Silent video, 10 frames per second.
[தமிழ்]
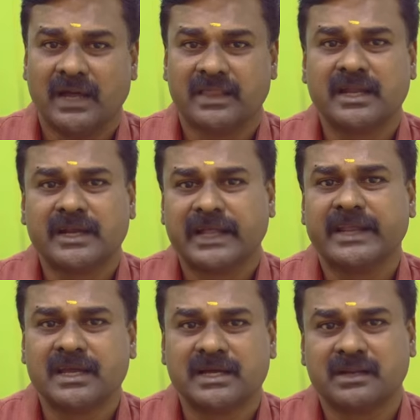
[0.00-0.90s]
அதெல்லாம்
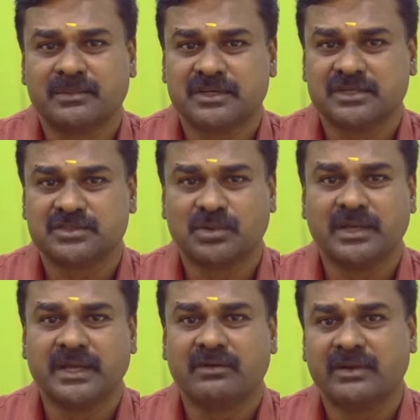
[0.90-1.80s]
நிறையா நமக்கு
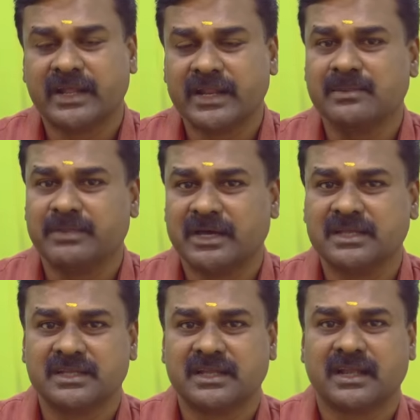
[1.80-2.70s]
சொல்லி அவர் நிறைய
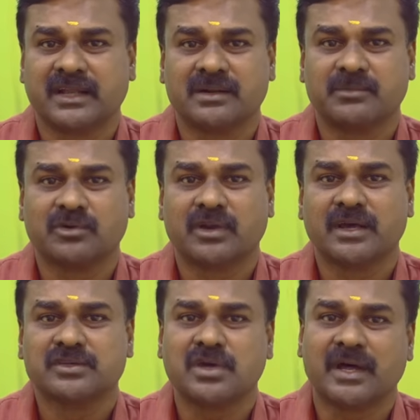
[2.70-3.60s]
பகிர்ந்துருக்கிறாரு நம்ம கூட
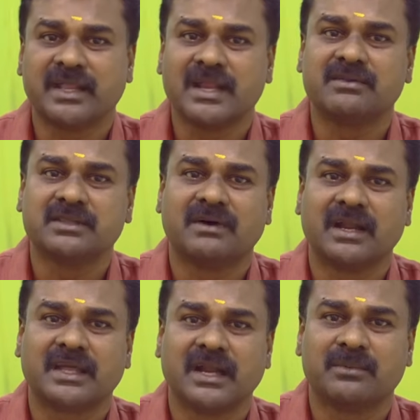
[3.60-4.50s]
ஸோ அதெல்லாம் வந்து
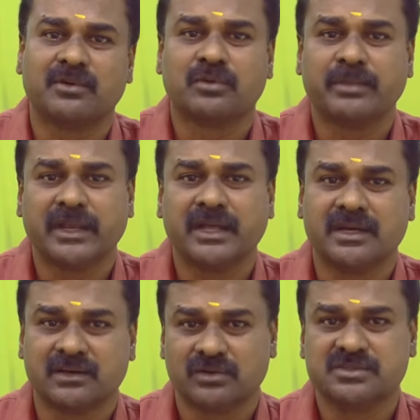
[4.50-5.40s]
வாழ்க்கையில் நமக்கு ஒரு பெரிய
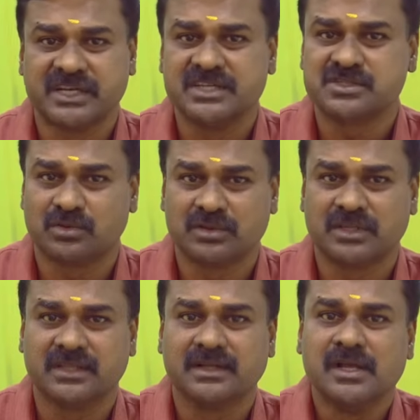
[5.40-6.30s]
ஒரு சேஞ்ச்
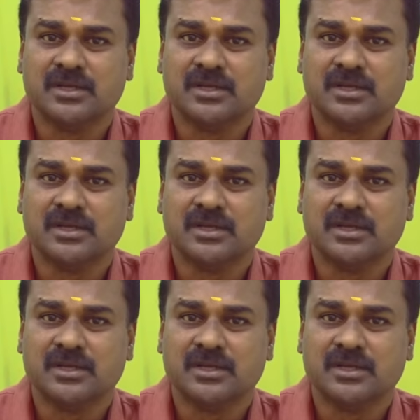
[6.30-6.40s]
கொடுத்தது